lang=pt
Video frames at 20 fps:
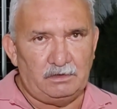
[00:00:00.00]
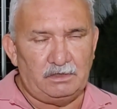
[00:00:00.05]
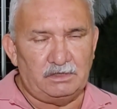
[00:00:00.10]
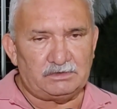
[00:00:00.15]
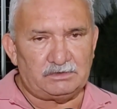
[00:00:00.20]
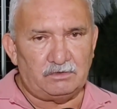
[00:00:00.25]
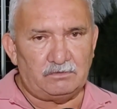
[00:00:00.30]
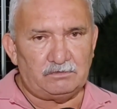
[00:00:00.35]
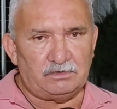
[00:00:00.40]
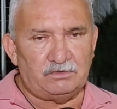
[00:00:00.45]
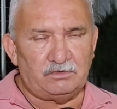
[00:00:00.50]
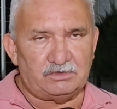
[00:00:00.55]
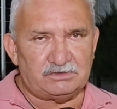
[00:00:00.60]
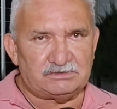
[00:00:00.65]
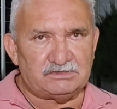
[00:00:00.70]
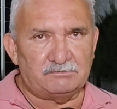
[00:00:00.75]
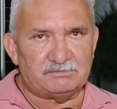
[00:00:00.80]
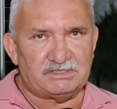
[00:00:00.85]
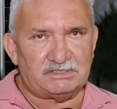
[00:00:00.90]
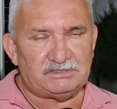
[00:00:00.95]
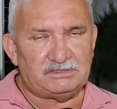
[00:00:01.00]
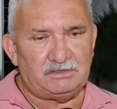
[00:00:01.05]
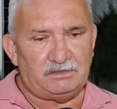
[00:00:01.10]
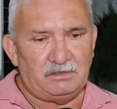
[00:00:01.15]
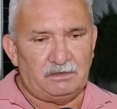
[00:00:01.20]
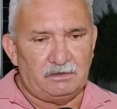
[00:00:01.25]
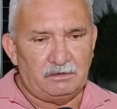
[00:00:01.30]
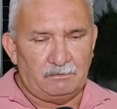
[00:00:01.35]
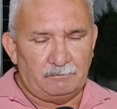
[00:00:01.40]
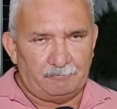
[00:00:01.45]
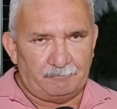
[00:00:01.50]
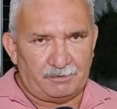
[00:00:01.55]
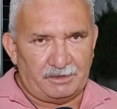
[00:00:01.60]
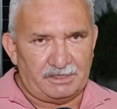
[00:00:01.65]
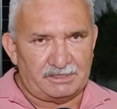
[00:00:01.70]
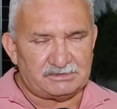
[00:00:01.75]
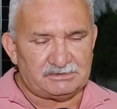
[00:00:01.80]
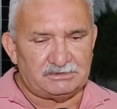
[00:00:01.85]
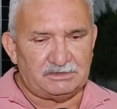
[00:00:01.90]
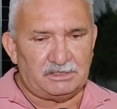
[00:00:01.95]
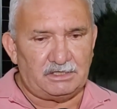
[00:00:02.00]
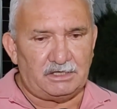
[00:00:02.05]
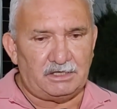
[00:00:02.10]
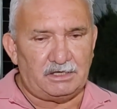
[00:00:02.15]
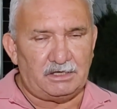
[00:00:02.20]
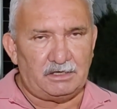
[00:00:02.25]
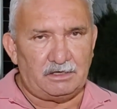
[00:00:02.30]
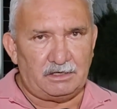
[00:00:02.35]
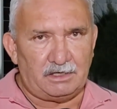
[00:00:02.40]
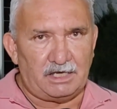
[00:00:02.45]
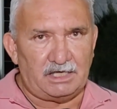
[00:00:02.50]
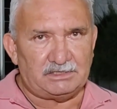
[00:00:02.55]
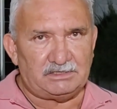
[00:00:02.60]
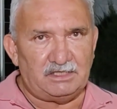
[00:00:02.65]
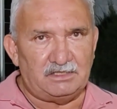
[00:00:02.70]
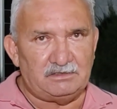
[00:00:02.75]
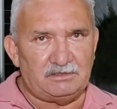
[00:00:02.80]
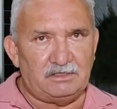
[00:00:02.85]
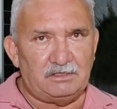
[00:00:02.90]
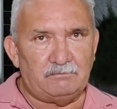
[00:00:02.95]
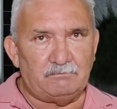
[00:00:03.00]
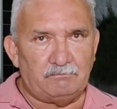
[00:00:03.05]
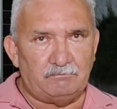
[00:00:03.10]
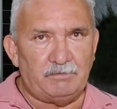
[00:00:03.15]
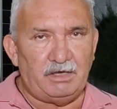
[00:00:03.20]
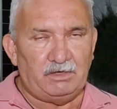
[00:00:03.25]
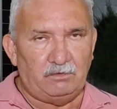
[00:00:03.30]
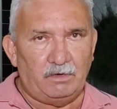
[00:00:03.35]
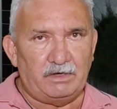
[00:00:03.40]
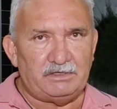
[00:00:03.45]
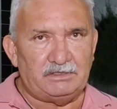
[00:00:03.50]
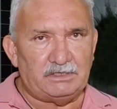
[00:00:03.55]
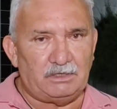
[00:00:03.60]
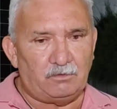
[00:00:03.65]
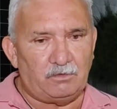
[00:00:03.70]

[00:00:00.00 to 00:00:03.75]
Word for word: Então, nós estamos aqui preste a, a, atender melhor ainda.